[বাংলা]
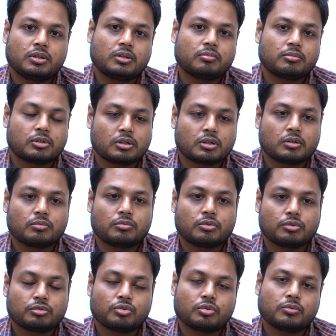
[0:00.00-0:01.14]
উনি
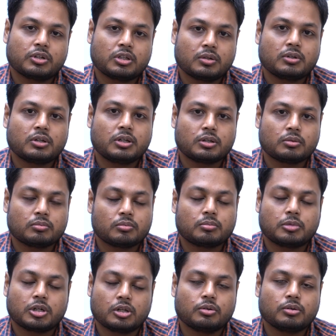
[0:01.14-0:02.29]
যত সময় যাবে
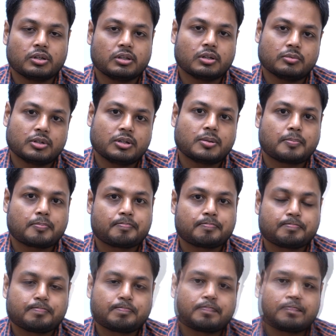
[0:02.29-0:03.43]
ভালো হয়ে যাবে
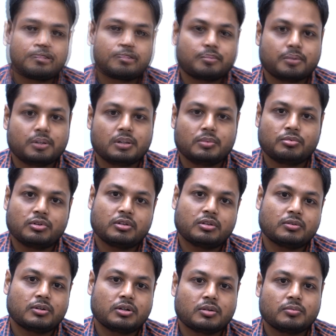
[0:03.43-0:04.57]
হসপিটালের
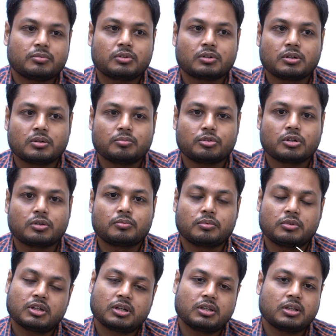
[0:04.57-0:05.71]
পরিষেবা
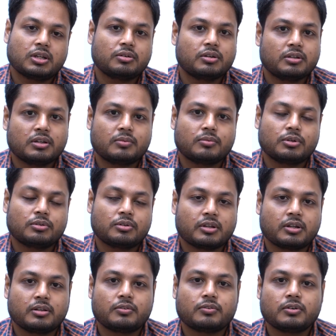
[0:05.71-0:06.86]
মোটামুটি যা দেওয়া হয়েছে আমরা
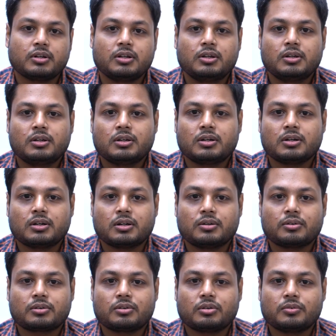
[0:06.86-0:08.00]
স্যাটিসফাই আর
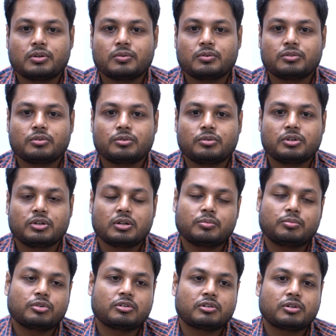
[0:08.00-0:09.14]
ডক্টর অমিতাভ চন্দ্র যে
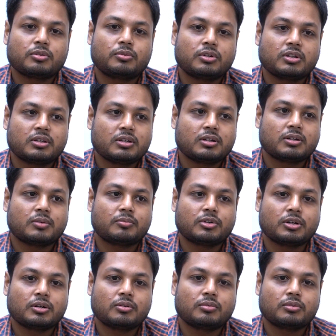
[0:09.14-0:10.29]
অপারেশন করেছেন
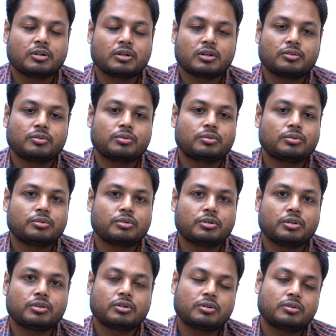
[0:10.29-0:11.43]
আমরা ওনার কাছে অত্যন্ত
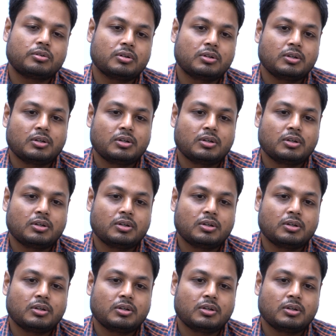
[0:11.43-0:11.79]
কৃতজ্ঞ